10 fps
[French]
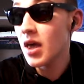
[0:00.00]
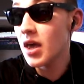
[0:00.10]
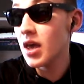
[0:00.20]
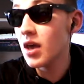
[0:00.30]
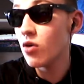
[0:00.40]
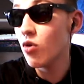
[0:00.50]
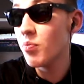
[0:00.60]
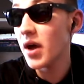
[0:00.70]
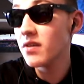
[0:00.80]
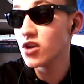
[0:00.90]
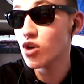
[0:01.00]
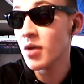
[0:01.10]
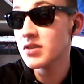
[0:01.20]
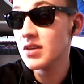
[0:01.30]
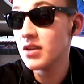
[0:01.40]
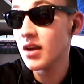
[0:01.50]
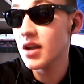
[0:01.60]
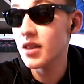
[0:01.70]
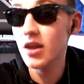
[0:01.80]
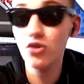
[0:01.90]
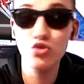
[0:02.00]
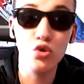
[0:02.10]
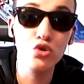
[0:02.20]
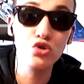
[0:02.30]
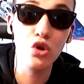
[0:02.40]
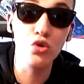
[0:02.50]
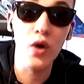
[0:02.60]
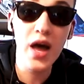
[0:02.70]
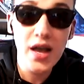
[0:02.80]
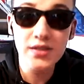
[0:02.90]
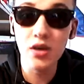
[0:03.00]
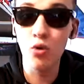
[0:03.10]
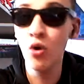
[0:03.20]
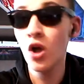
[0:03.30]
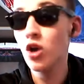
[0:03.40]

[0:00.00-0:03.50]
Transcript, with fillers: et le Paris Saint-Germain s'est incliné sur le score de 1-0,